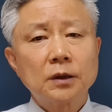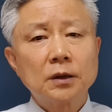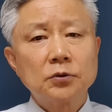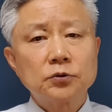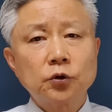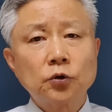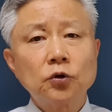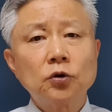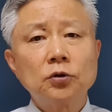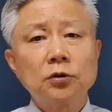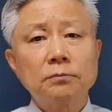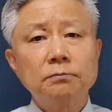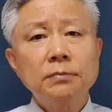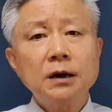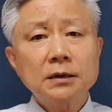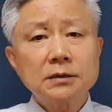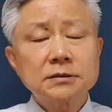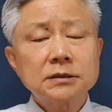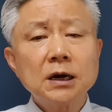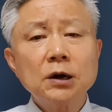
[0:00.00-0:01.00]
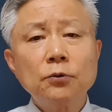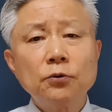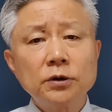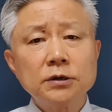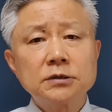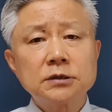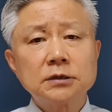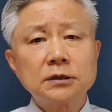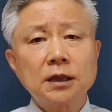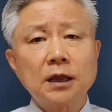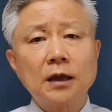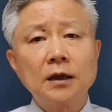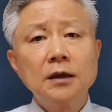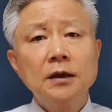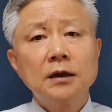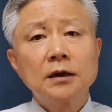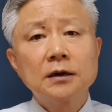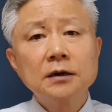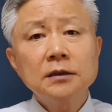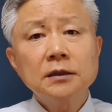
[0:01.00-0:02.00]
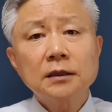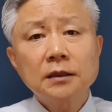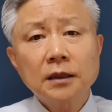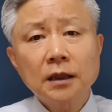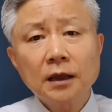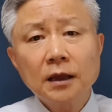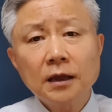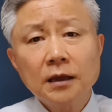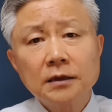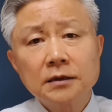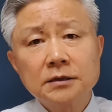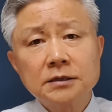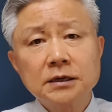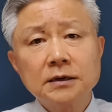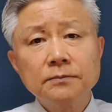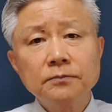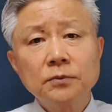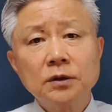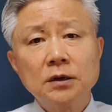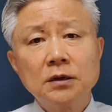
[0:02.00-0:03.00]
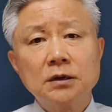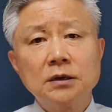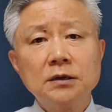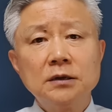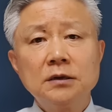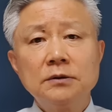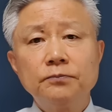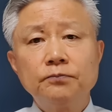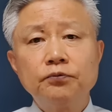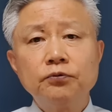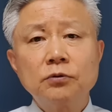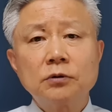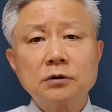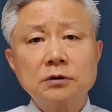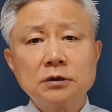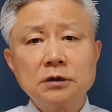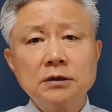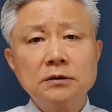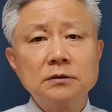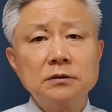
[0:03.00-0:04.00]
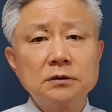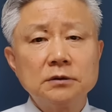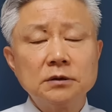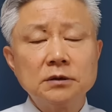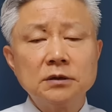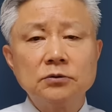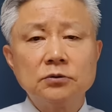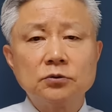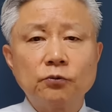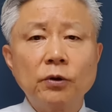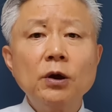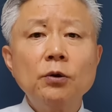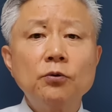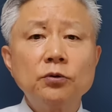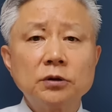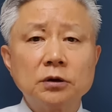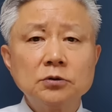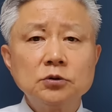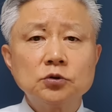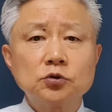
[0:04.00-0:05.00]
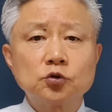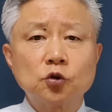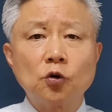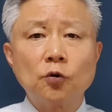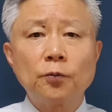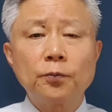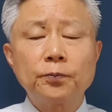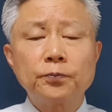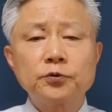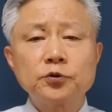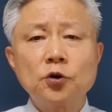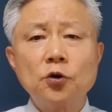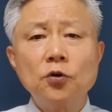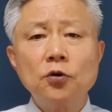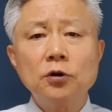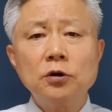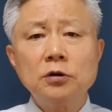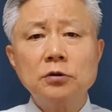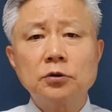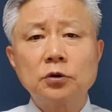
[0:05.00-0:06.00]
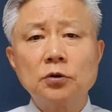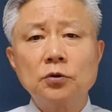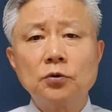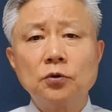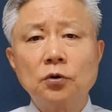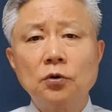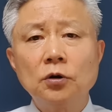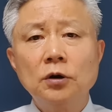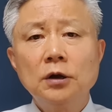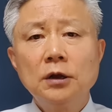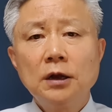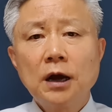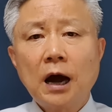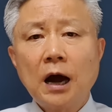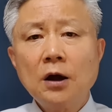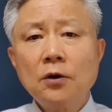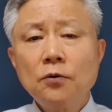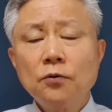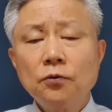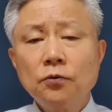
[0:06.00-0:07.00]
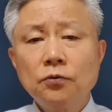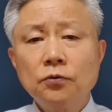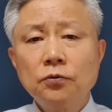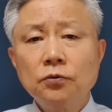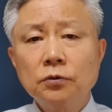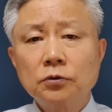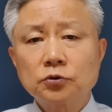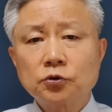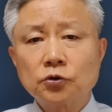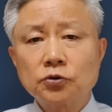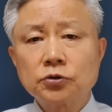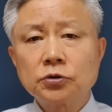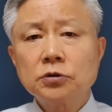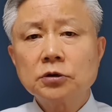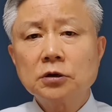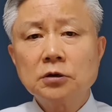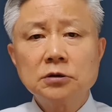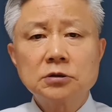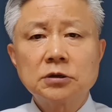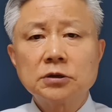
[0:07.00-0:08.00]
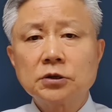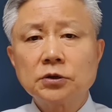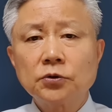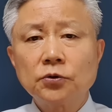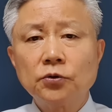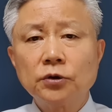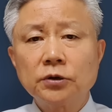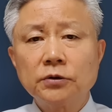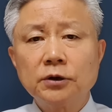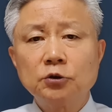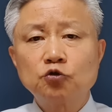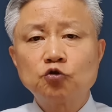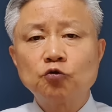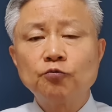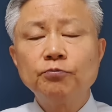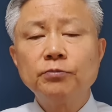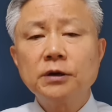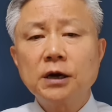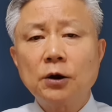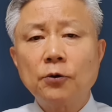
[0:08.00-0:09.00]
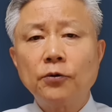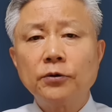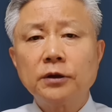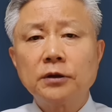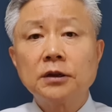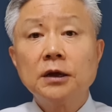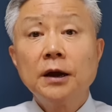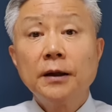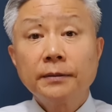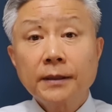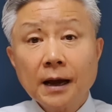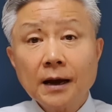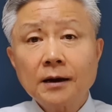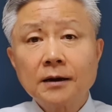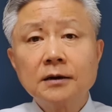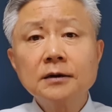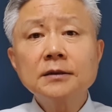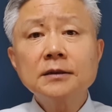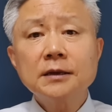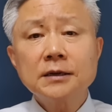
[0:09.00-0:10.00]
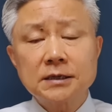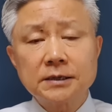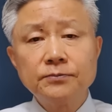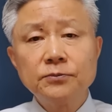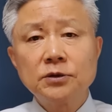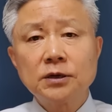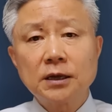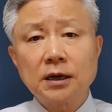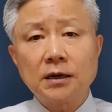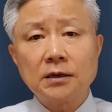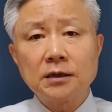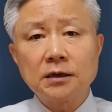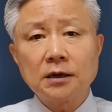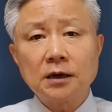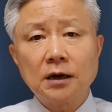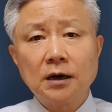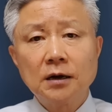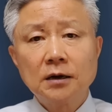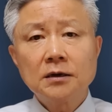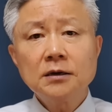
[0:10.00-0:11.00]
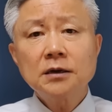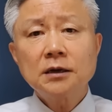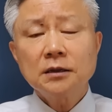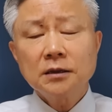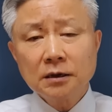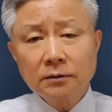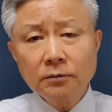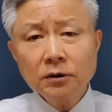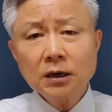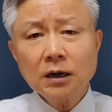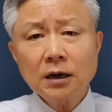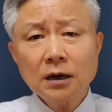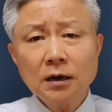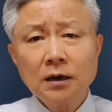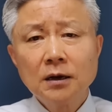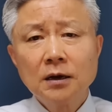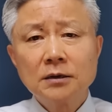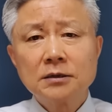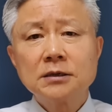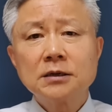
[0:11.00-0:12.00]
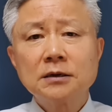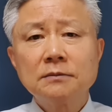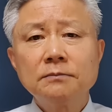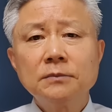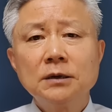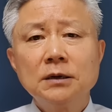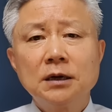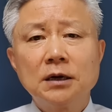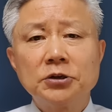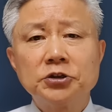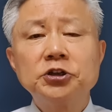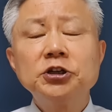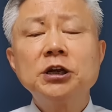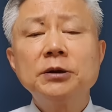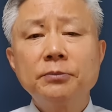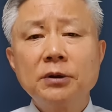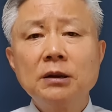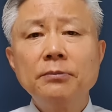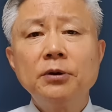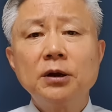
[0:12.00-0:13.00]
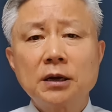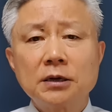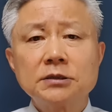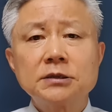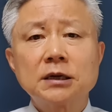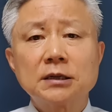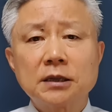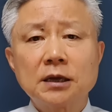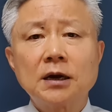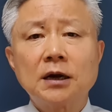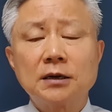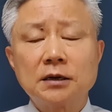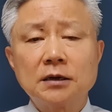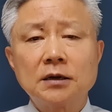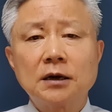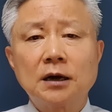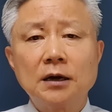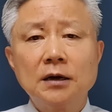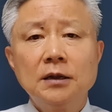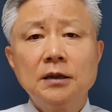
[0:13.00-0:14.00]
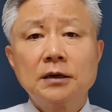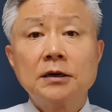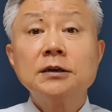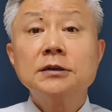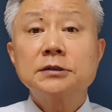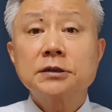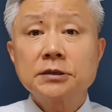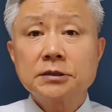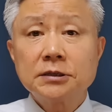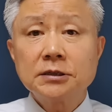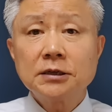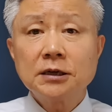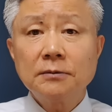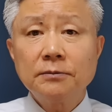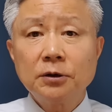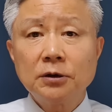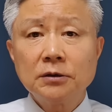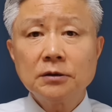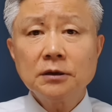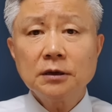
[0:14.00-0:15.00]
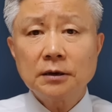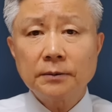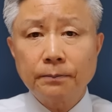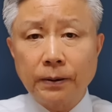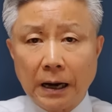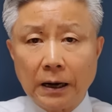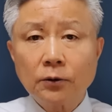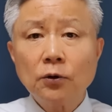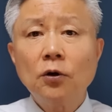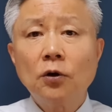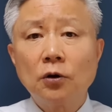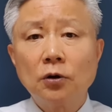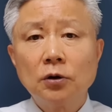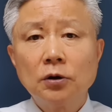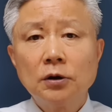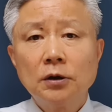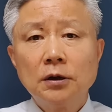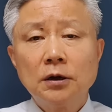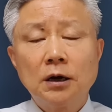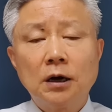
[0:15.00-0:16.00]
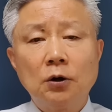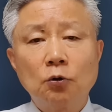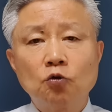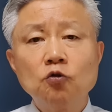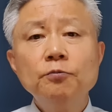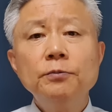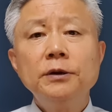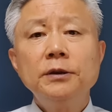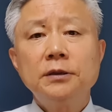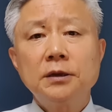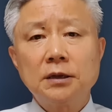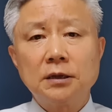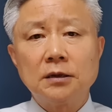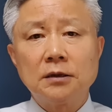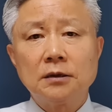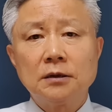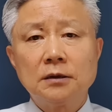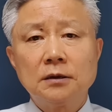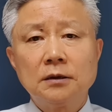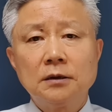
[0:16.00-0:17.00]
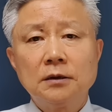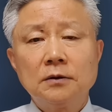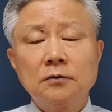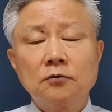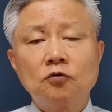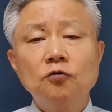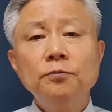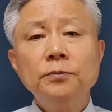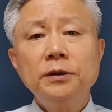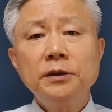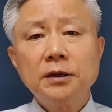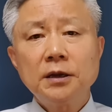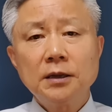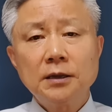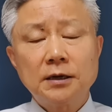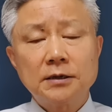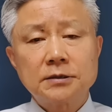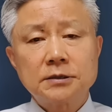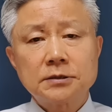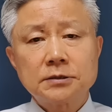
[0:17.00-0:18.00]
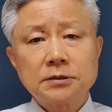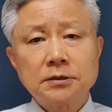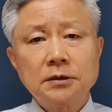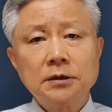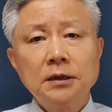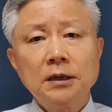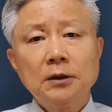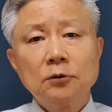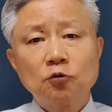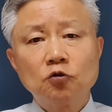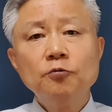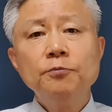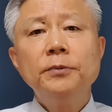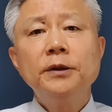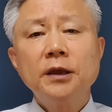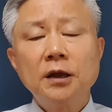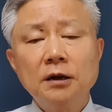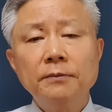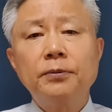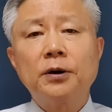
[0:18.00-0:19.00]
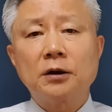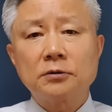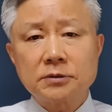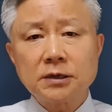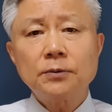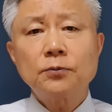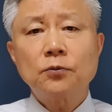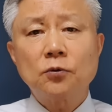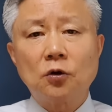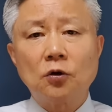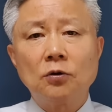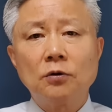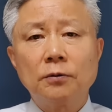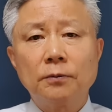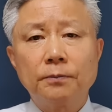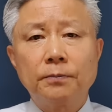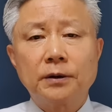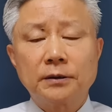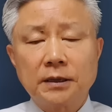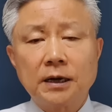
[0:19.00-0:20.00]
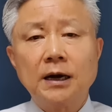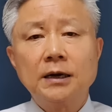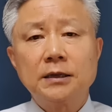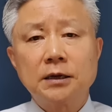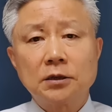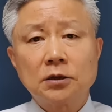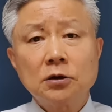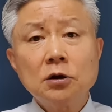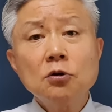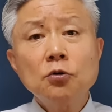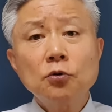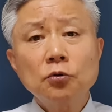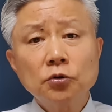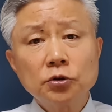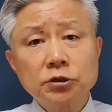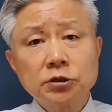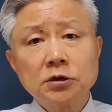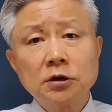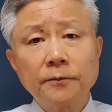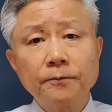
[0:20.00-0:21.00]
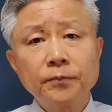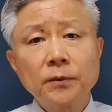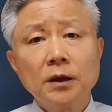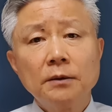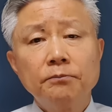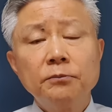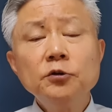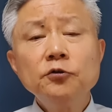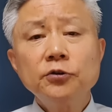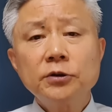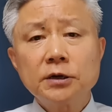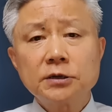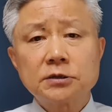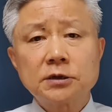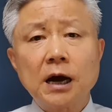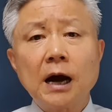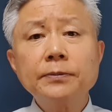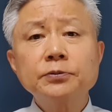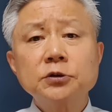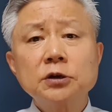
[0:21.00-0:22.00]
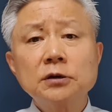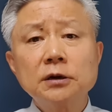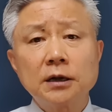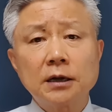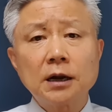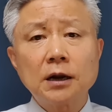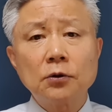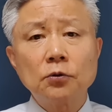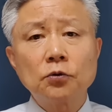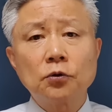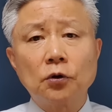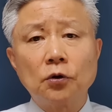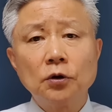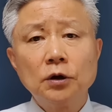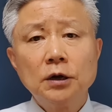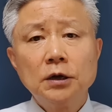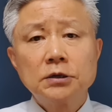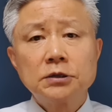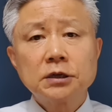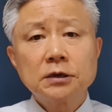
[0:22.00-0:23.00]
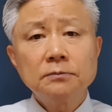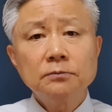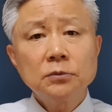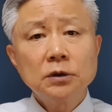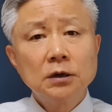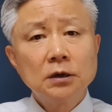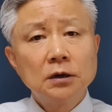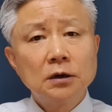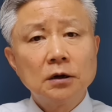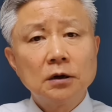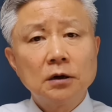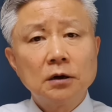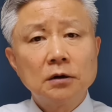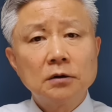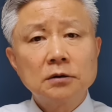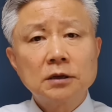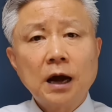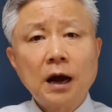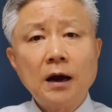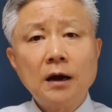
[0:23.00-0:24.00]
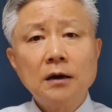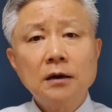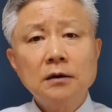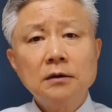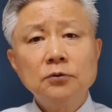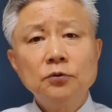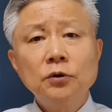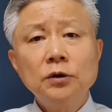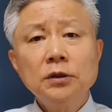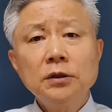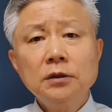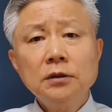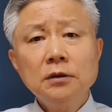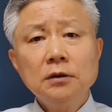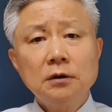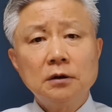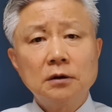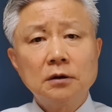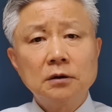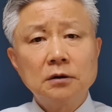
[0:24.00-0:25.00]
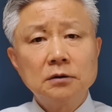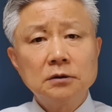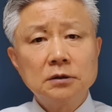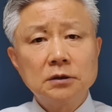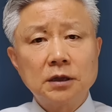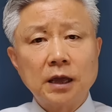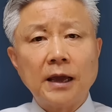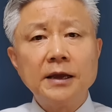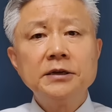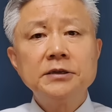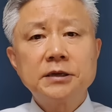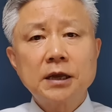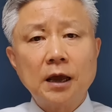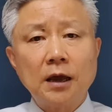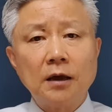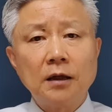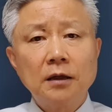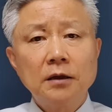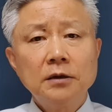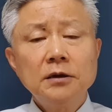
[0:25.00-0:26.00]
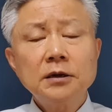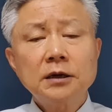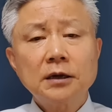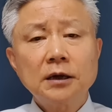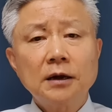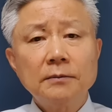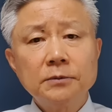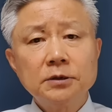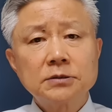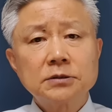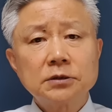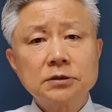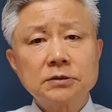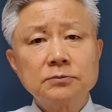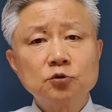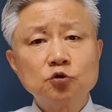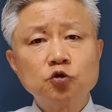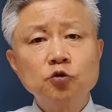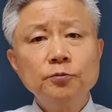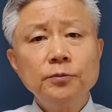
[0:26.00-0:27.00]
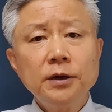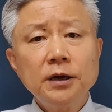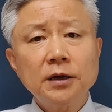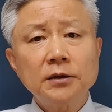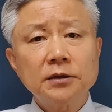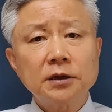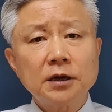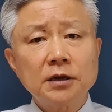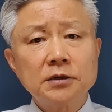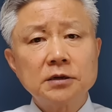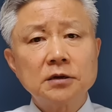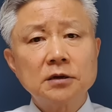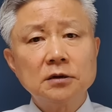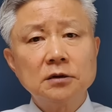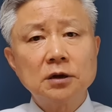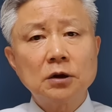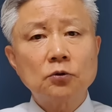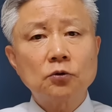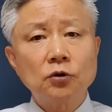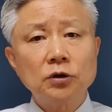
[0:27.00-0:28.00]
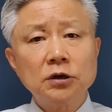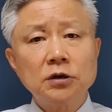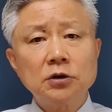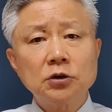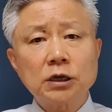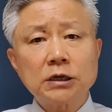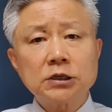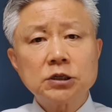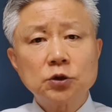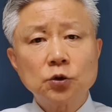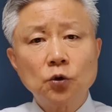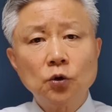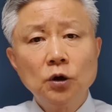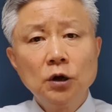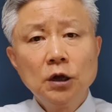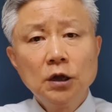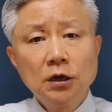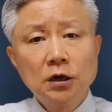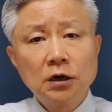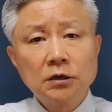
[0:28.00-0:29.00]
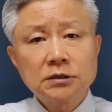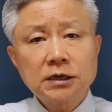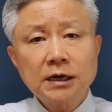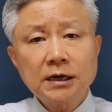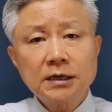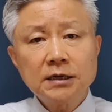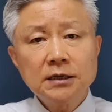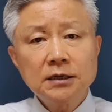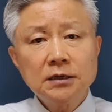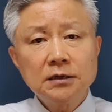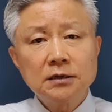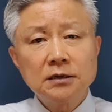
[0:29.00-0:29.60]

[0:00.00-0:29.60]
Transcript: 소론 막 싸우고 있을 때 그때 지금 이 북, 이 왜군은 조, 총을 들고 한국, 조선을 쳐들어오기 위해 준비하고 있는 딱 그때 심정이 아닌가. 그러니까 너무나 지금 질이 멸멸한 상태가 아닐까. 그래서 지금은 바로 어, 국민들이, 국민들이 나서서 국민회를 바로 잡고 나야 돼. 거꾸로 지금 민주당에서 압승을 해놔놓고 지금 어, 당원 어, 이 대의제 이렇게 하면서 지금 추미애가 떨어진 걸 낳고 이걸 다시 또 어, 자기